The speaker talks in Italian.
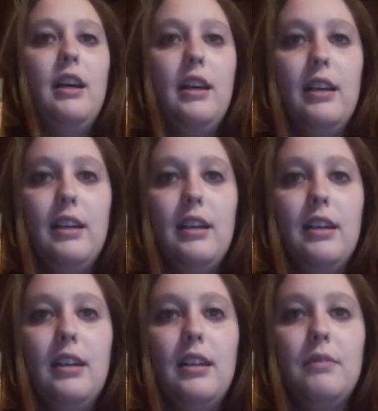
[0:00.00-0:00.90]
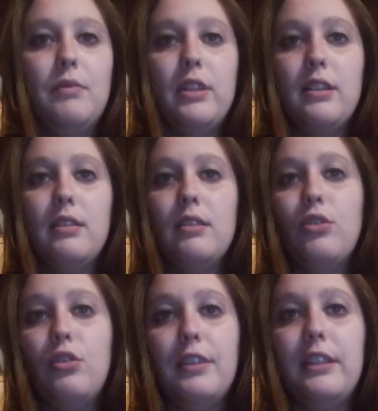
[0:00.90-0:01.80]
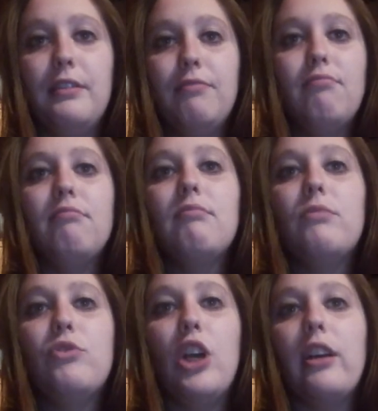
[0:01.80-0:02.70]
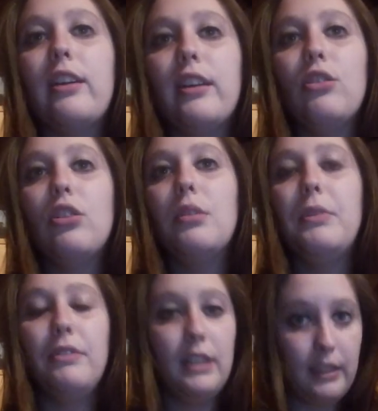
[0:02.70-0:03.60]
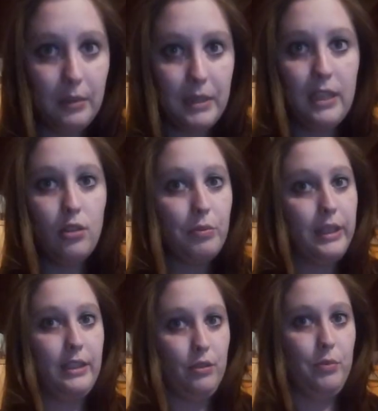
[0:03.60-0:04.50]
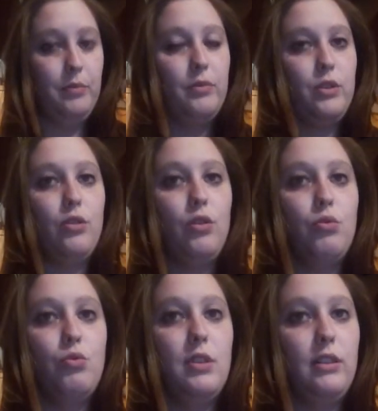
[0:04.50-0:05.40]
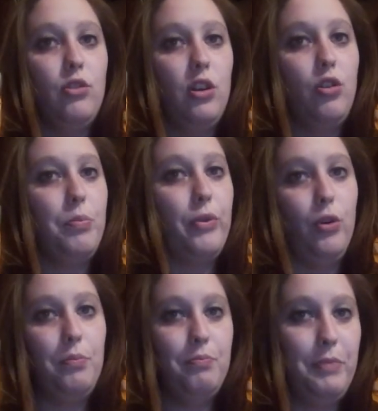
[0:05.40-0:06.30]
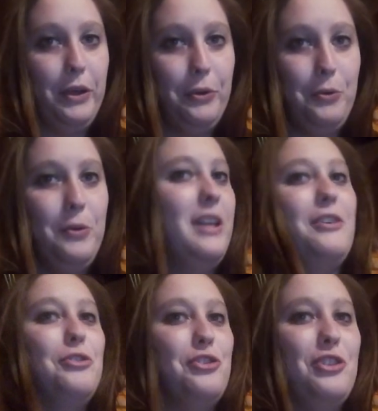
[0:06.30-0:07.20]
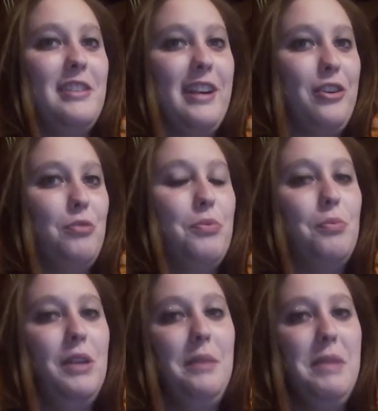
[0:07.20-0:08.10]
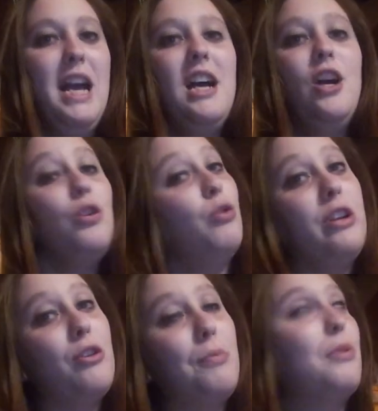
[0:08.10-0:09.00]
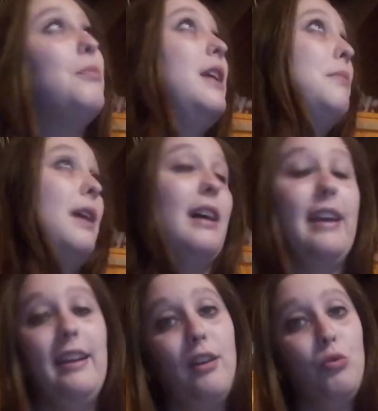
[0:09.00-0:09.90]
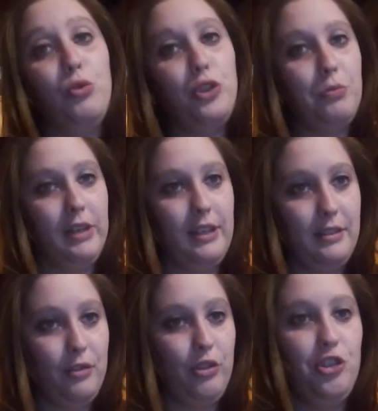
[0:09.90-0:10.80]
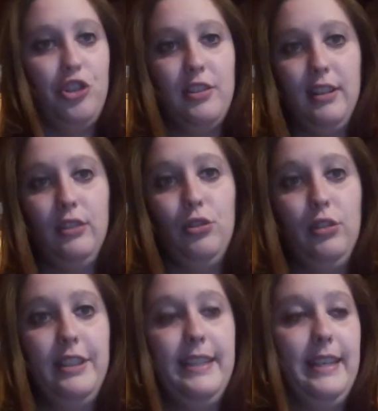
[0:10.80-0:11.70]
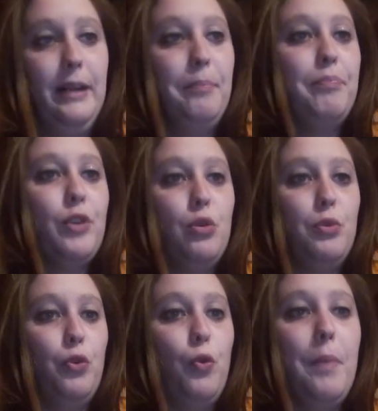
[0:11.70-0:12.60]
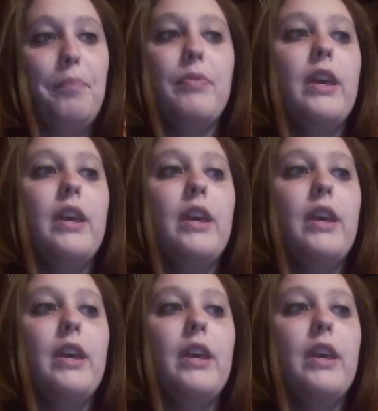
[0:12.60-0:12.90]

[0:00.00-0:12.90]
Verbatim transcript: Eh, dovete, cioè, credo che mi vedete meglio perché sto, sto usando la GoPro, per cui non ci saranno problemi. L'unico problema è la luce perché sto registrando di sera. Comunque.